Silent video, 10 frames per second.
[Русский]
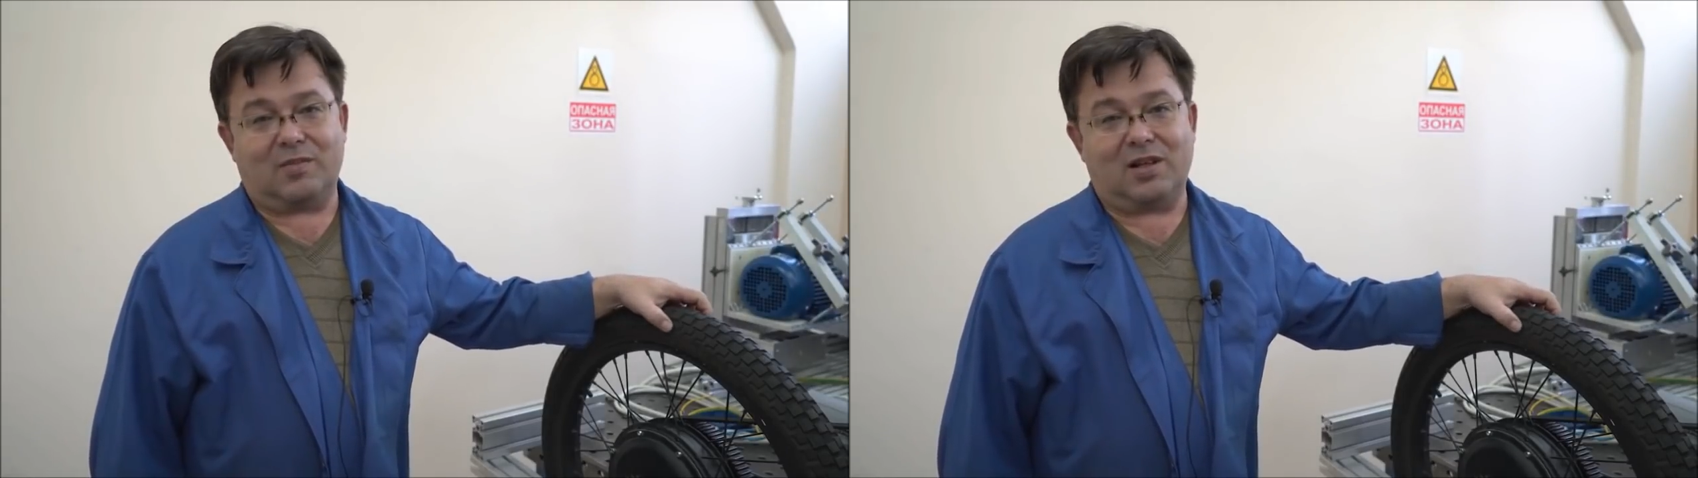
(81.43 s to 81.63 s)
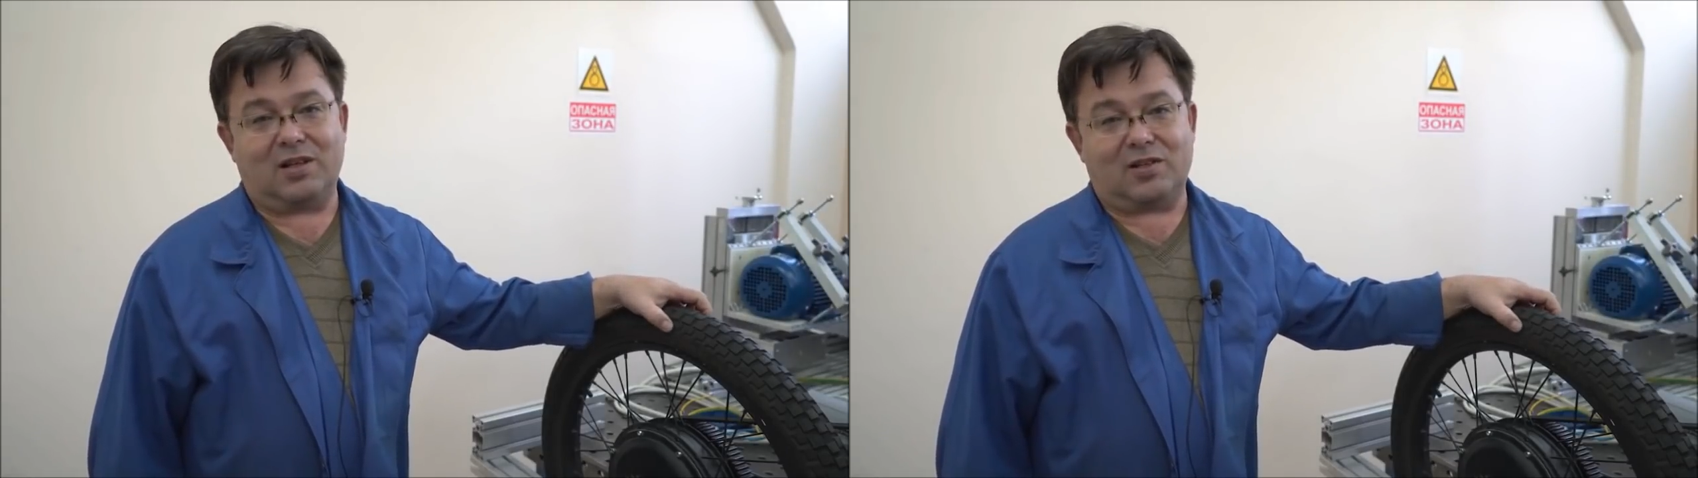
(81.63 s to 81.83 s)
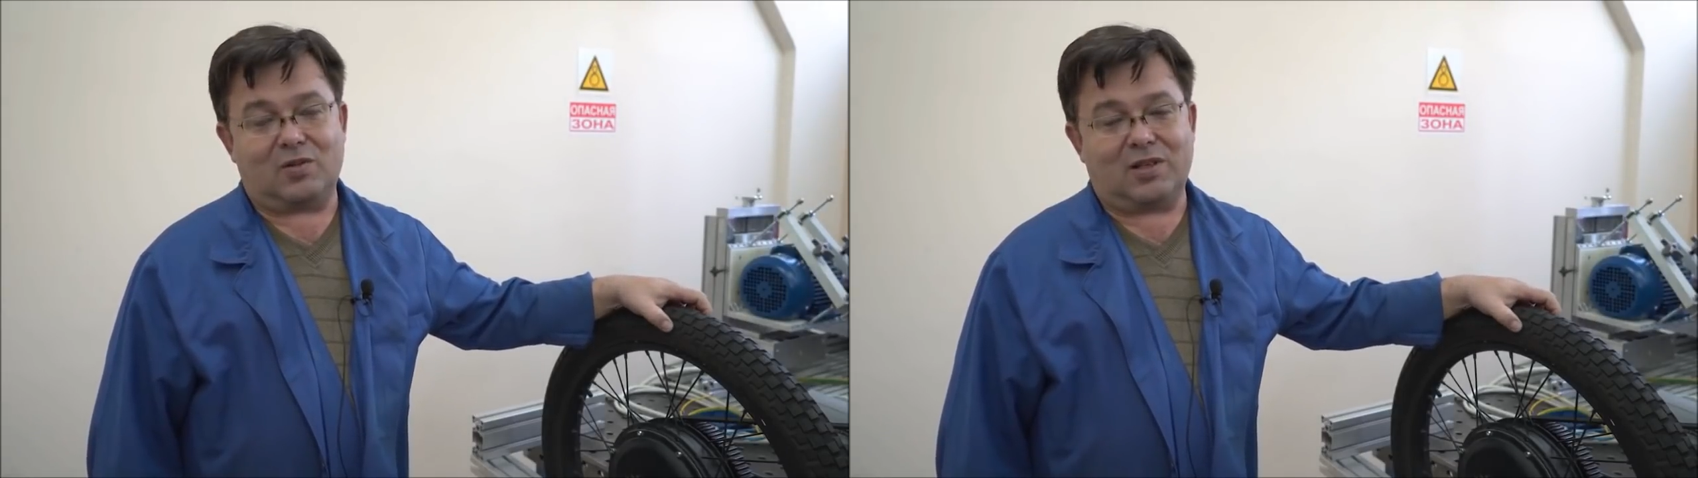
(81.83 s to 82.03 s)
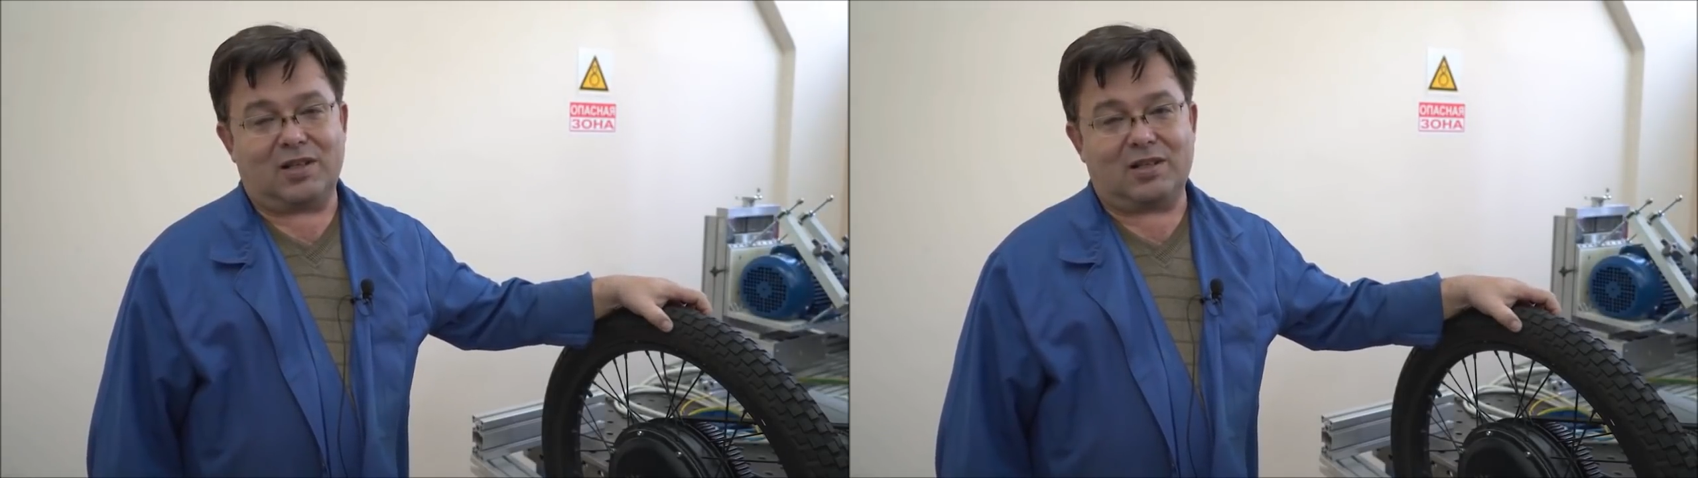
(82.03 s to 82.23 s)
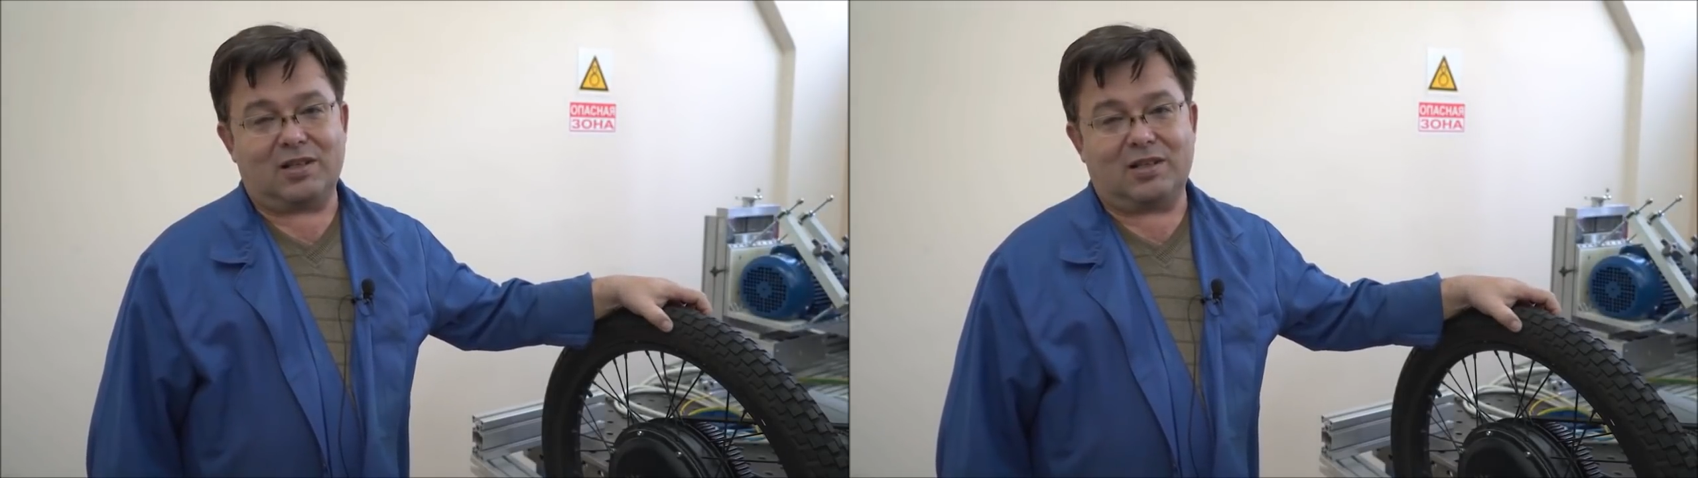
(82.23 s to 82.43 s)
нормальные
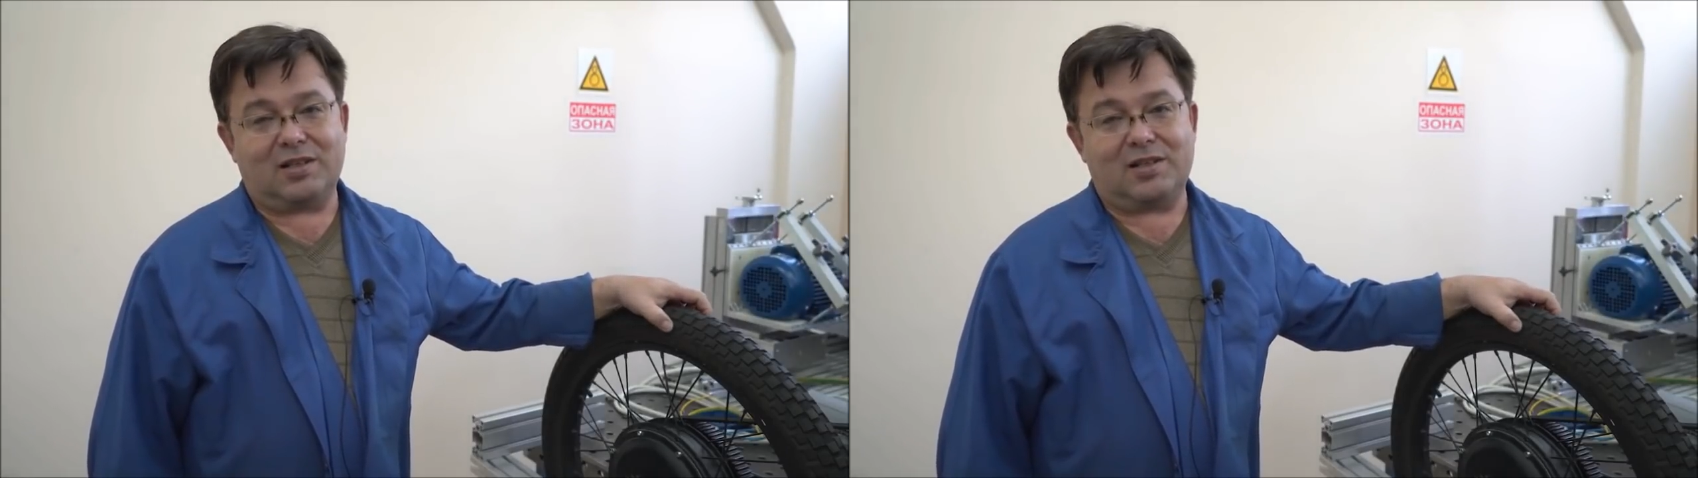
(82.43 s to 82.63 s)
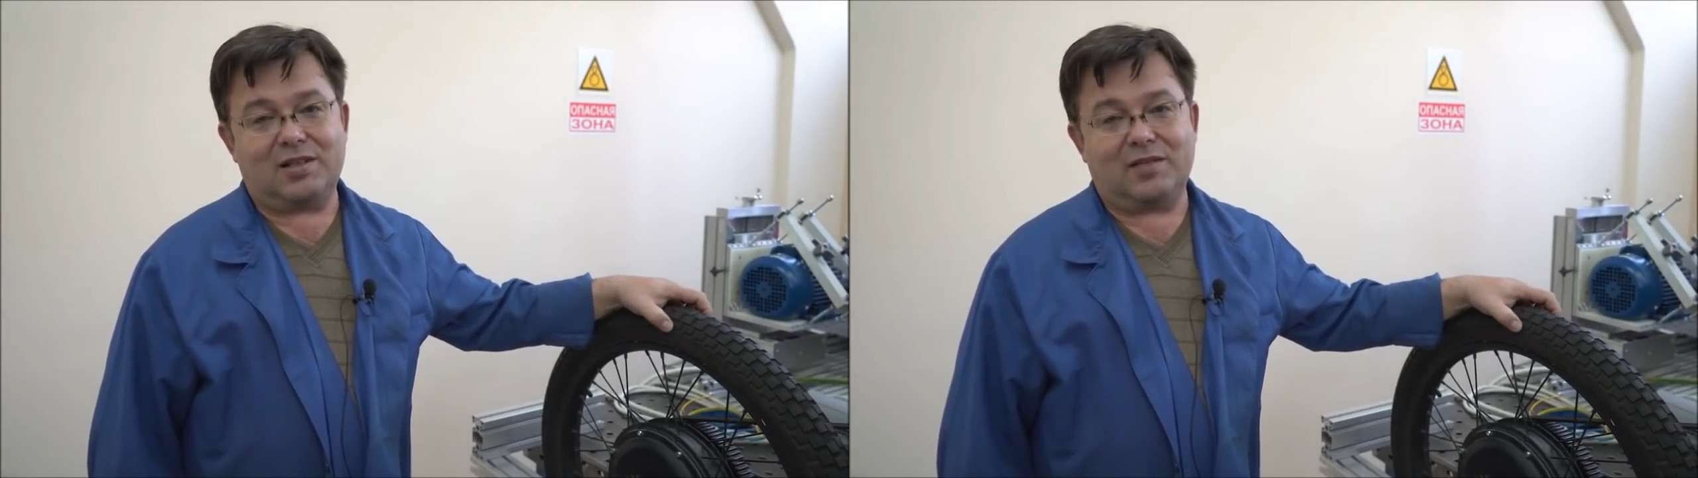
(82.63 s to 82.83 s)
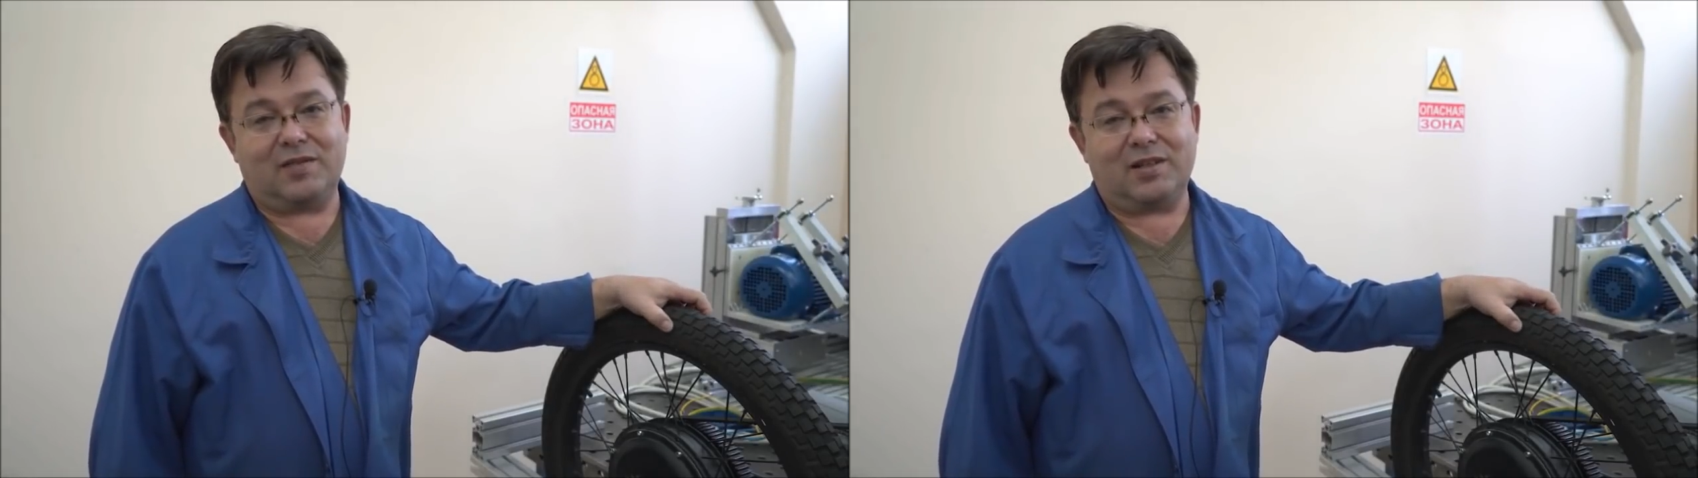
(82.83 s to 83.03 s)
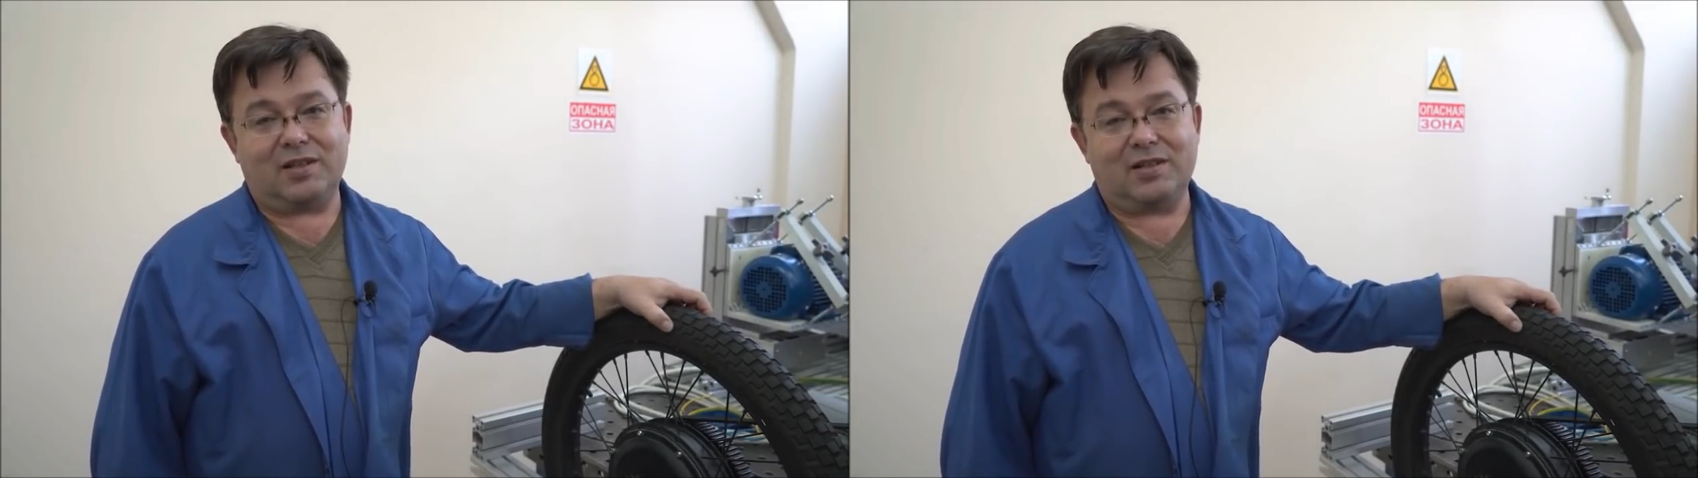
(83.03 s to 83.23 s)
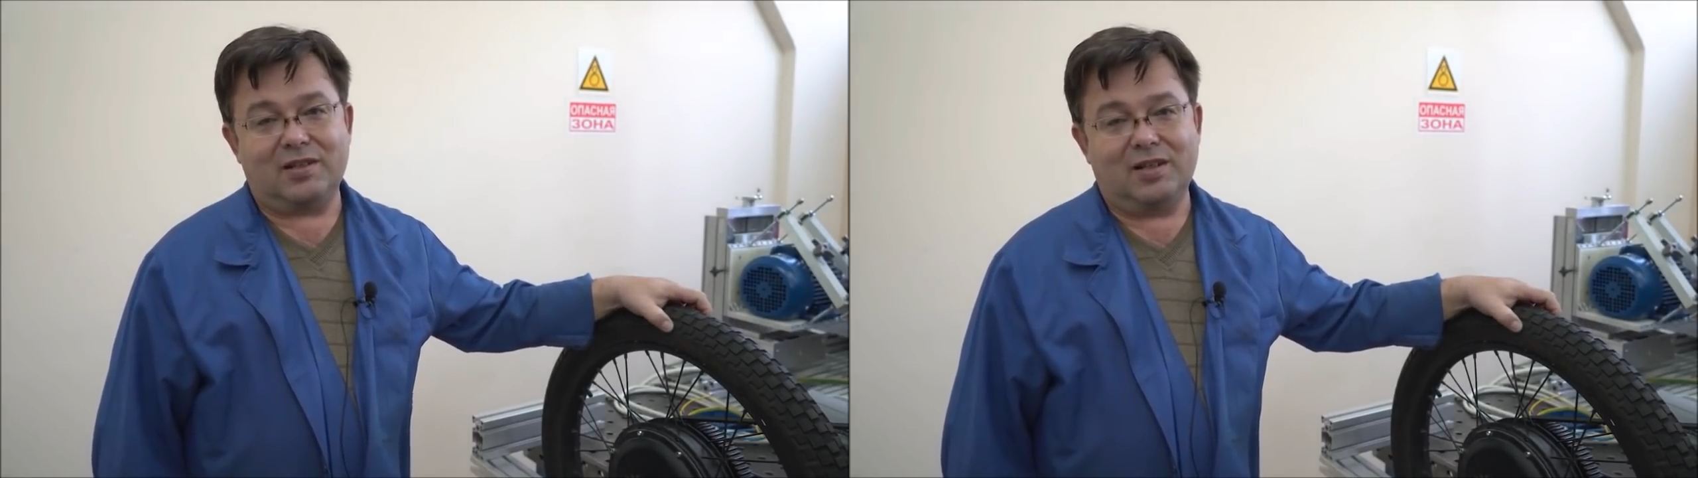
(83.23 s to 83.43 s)
результаты
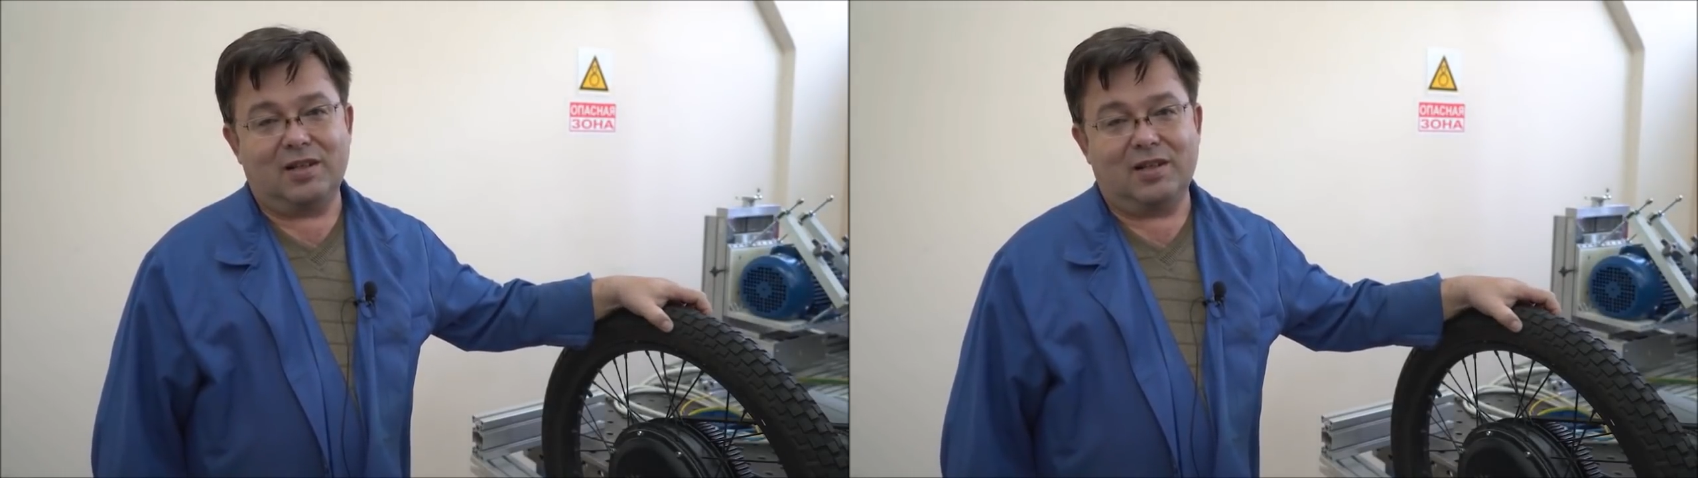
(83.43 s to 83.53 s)
тестирования.